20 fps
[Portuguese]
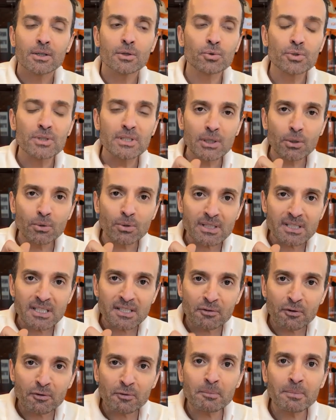que o seu
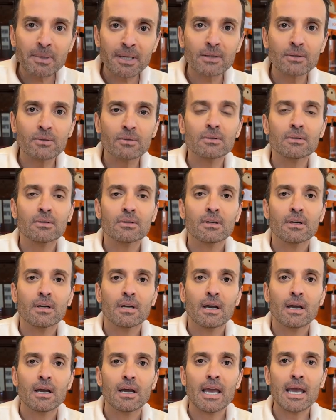desenvolvimento,
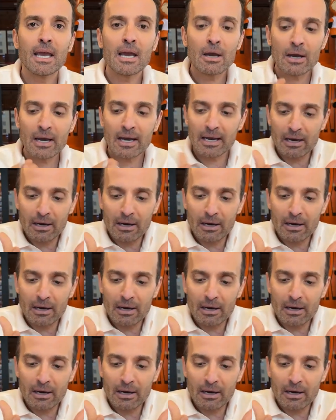é